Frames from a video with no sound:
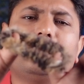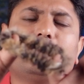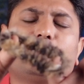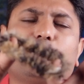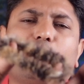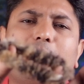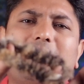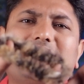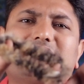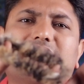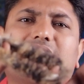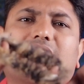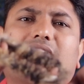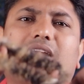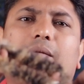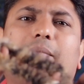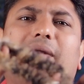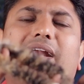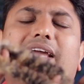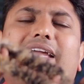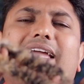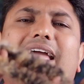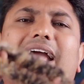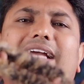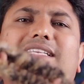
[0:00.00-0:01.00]
आपको मैं इस
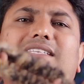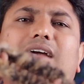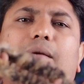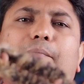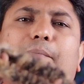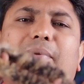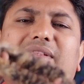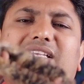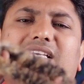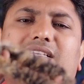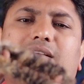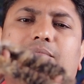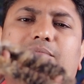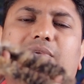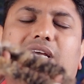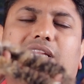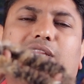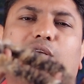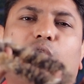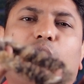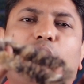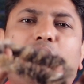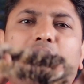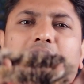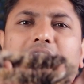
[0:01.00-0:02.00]
रबड़ के एग्जाम्पल से
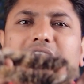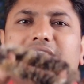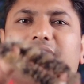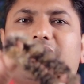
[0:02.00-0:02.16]
समझाता हूँ